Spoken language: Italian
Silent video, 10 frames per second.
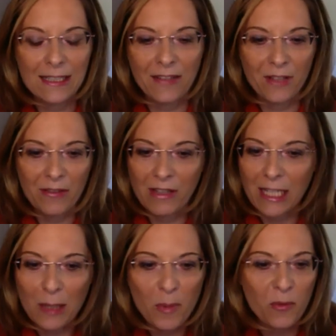che vive
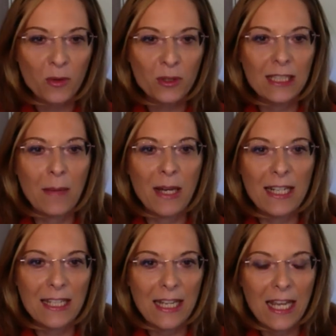nelle profondità
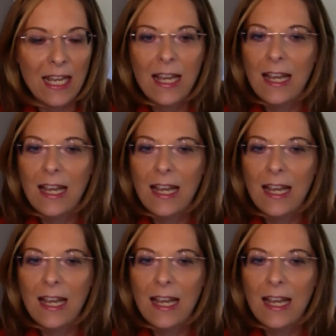marine